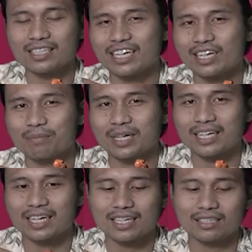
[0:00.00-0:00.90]
selera
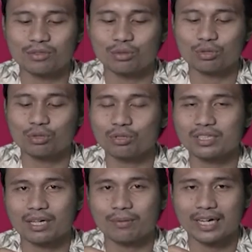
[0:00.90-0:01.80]
mereka untuk
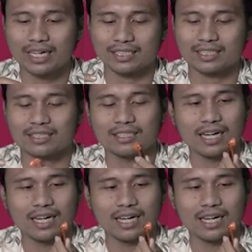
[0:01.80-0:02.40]
TWS.